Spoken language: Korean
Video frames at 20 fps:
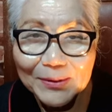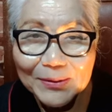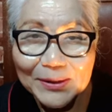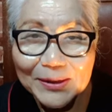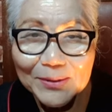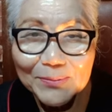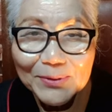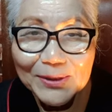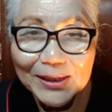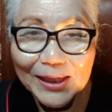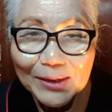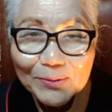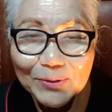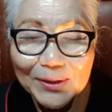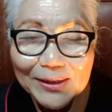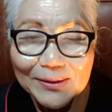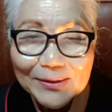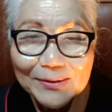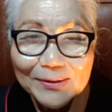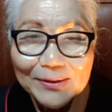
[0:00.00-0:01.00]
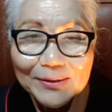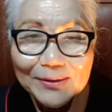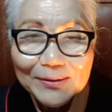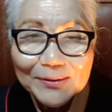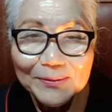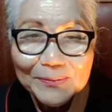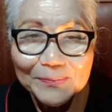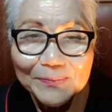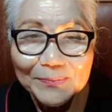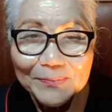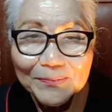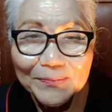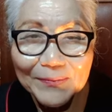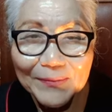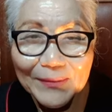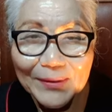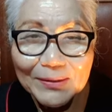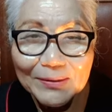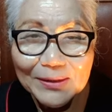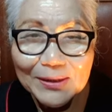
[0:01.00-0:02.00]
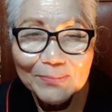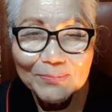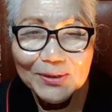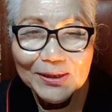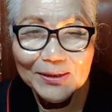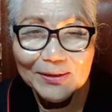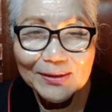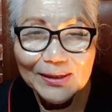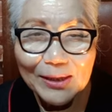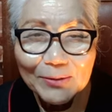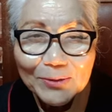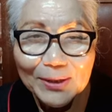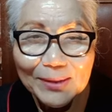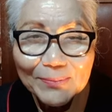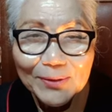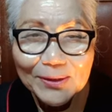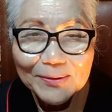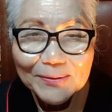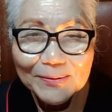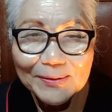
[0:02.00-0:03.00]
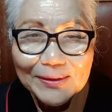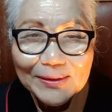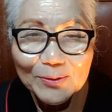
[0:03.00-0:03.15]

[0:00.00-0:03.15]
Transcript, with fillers: 금식하고 나서 그 금식을 하고 나면은